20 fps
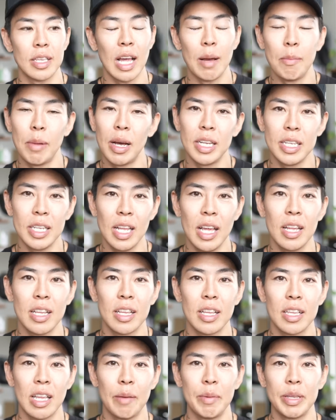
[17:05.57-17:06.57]
たまにね
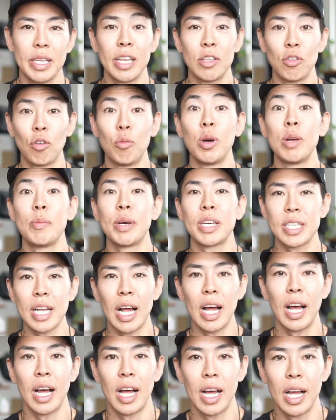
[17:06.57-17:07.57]
食べたいと思いました